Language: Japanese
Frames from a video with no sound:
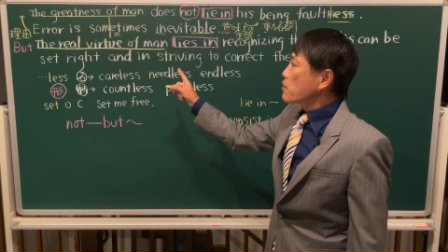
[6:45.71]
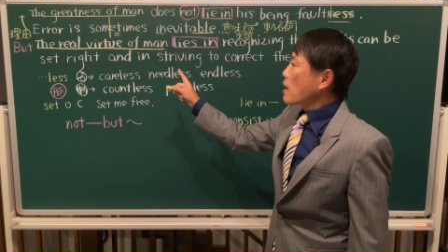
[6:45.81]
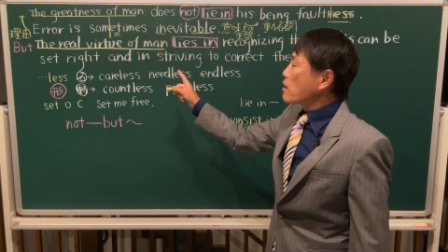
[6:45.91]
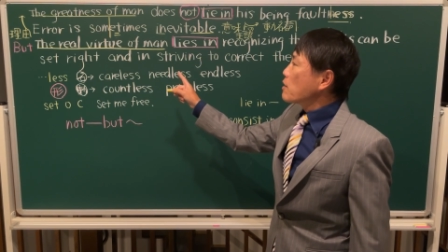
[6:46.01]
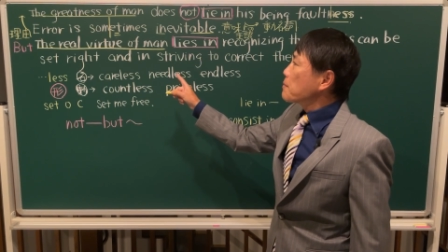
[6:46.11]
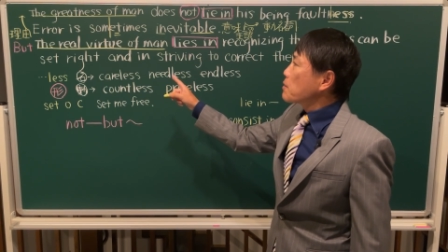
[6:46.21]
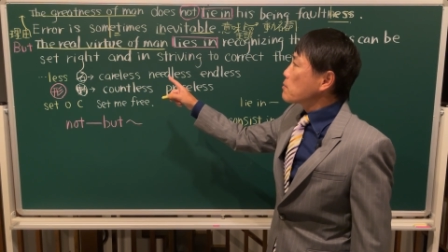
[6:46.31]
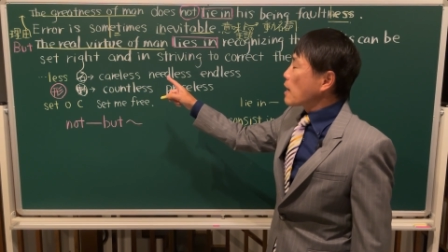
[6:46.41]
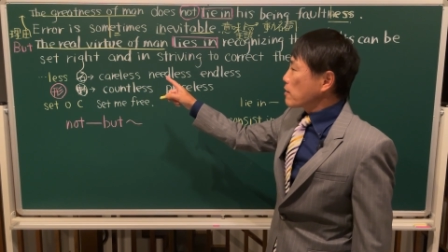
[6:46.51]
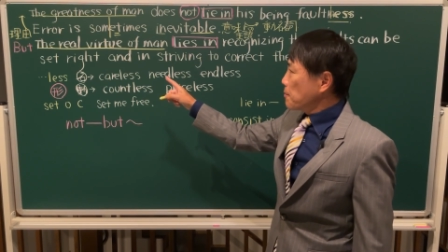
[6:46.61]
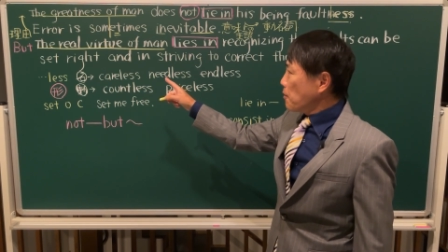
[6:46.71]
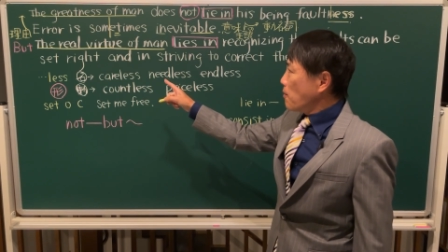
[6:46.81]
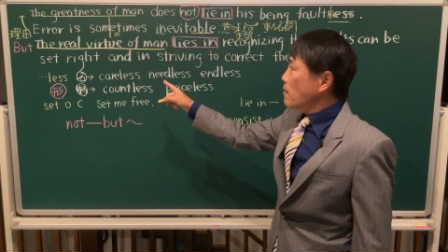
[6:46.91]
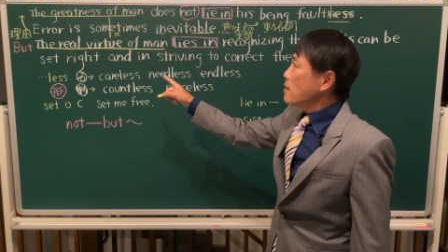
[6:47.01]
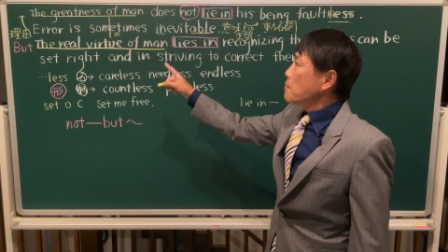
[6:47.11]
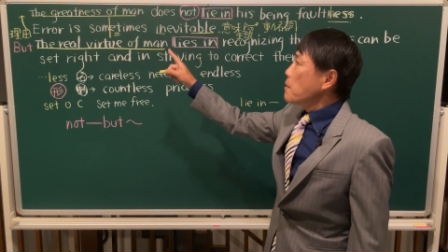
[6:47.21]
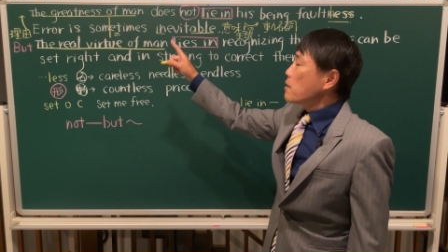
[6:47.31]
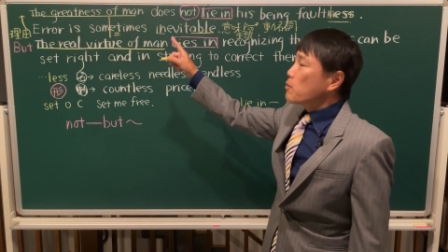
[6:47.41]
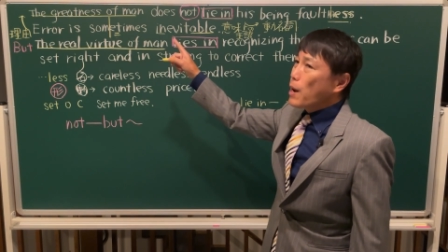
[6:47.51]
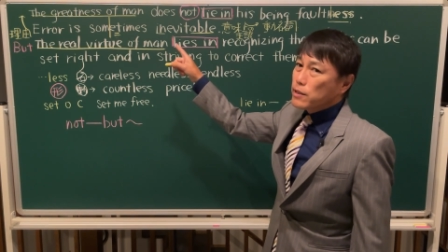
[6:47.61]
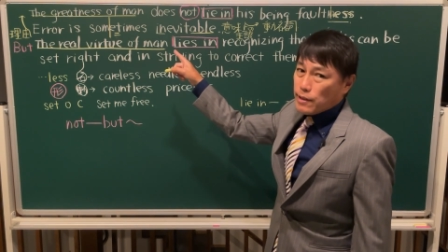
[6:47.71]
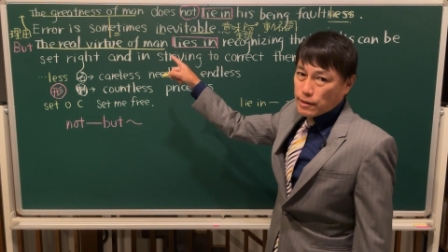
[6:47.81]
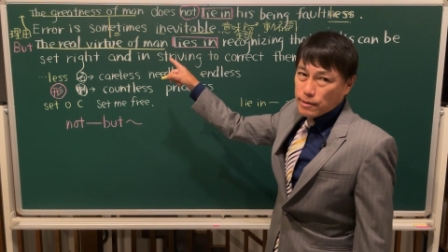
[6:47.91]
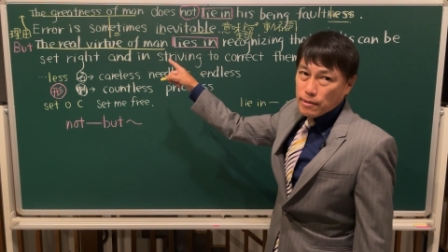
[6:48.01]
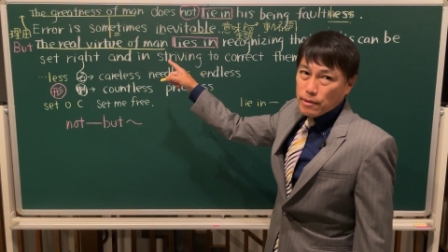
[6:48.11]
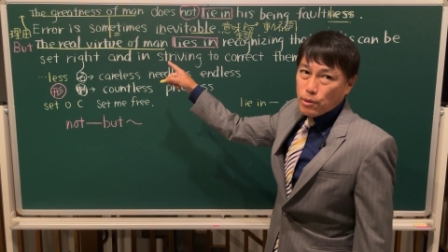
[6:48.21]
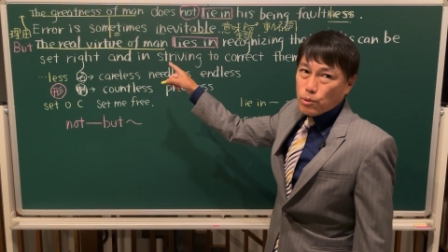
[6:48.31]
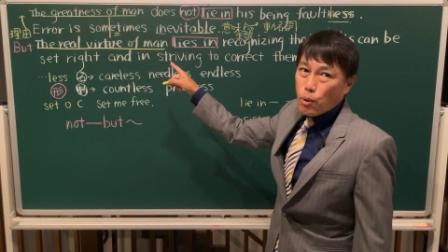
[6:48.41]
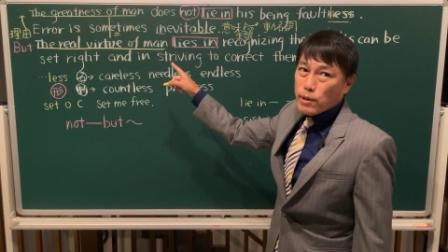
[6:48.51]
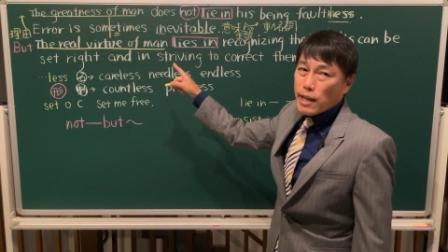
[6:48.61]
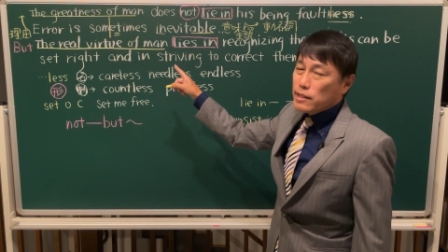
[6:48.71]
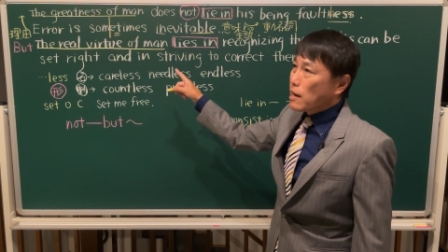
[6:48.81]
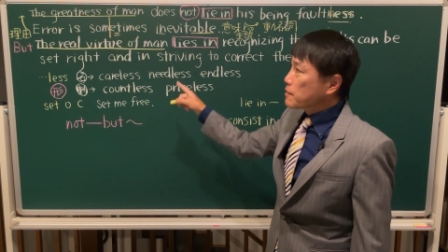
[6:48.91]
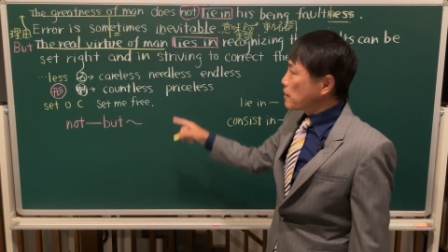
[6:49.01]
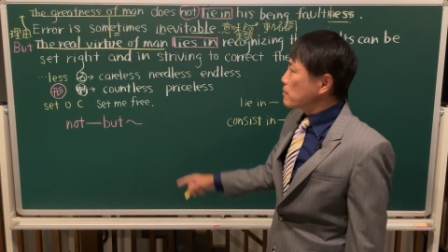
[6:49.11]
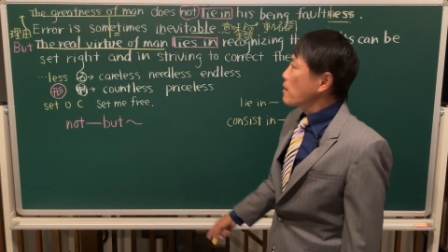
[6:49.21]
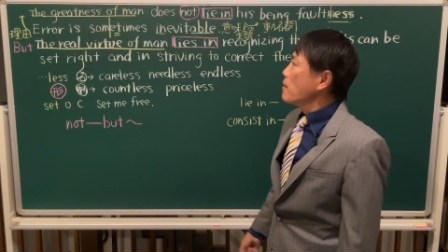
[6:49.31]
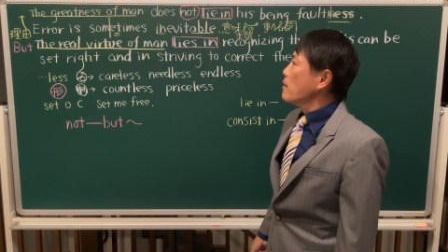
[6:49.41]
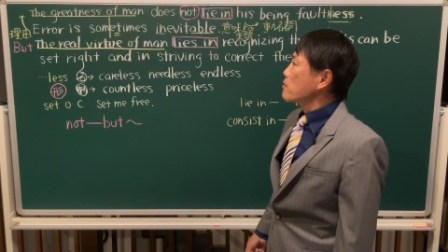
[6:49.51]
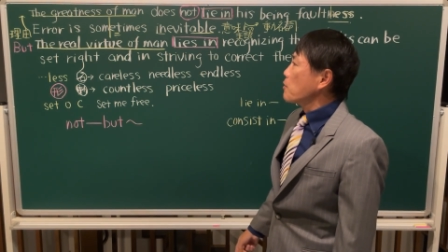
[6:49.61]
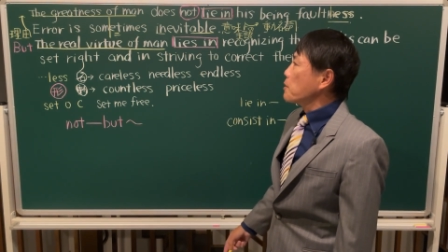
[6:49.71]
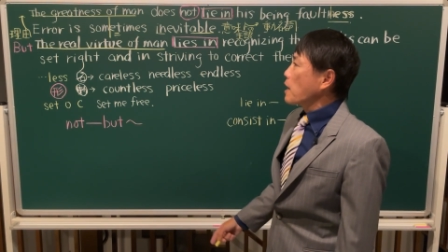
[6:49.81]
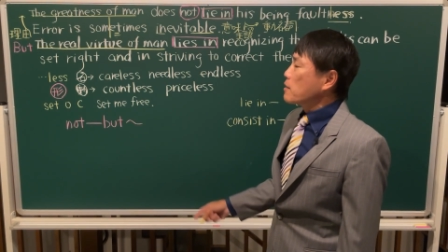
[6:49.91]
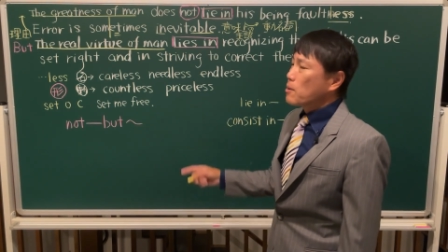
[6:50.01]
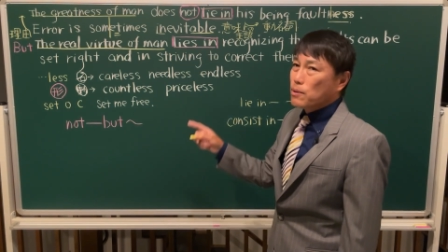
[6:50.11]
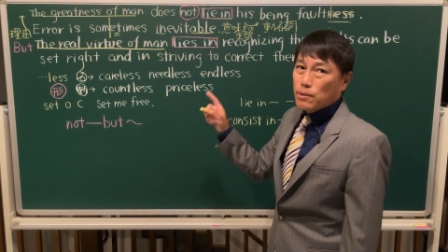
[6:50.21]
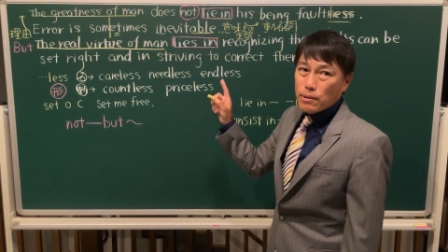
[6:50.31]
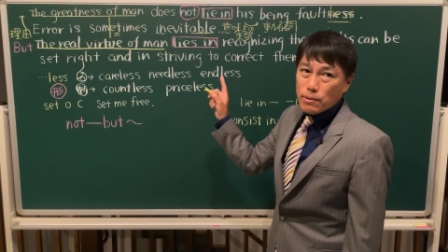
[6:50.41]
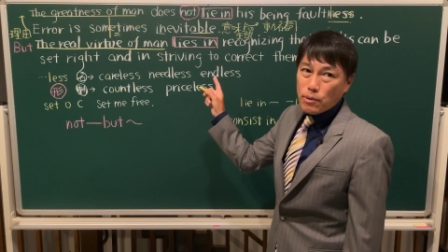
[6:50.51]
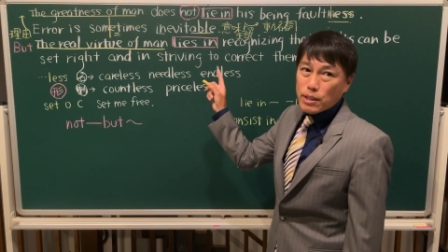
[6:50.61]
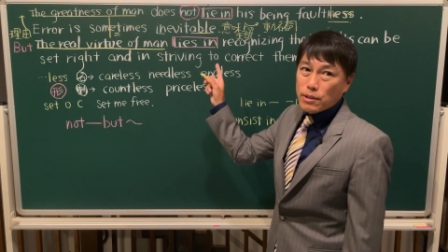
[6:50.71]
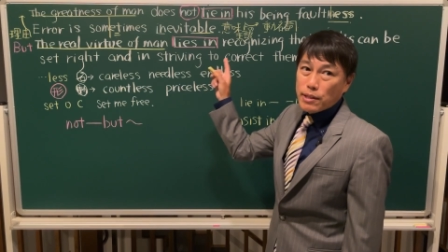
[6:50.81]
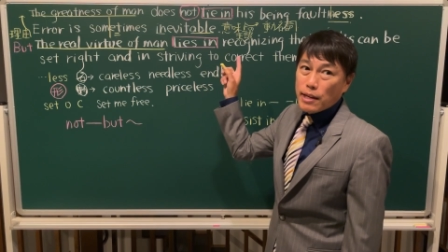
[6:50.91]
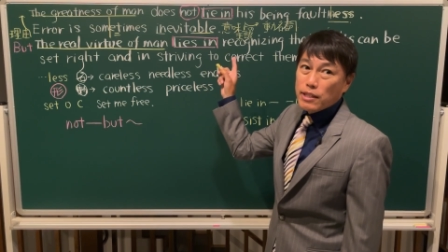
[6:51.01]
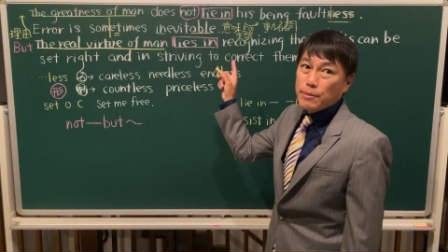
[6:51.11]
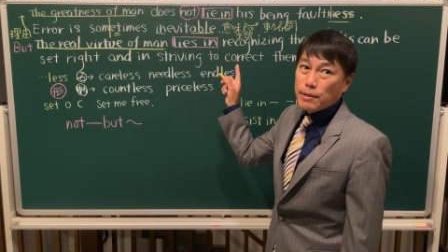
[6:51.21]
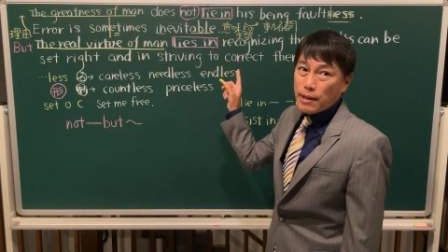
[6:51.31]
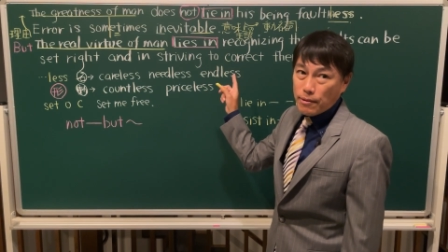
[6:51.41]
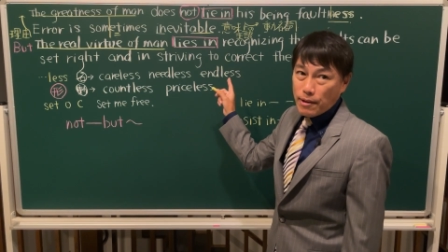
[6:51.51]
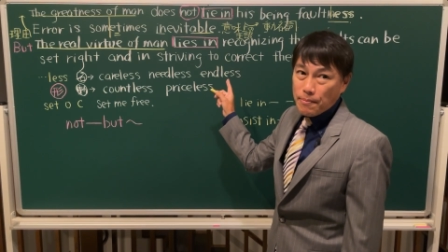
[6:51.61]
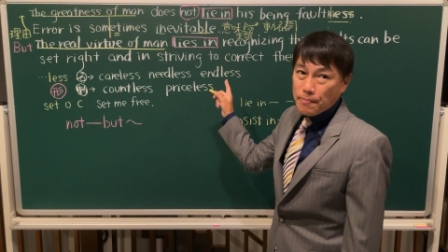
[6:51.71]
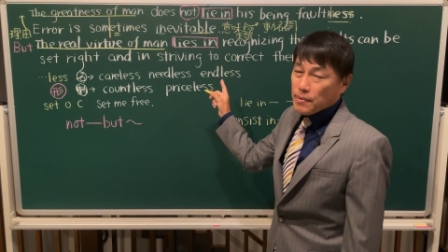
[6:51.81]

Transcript: という単語は美徳だけども、まあ、greatness と同義で使ってると思わないとロジック成立しませんよね。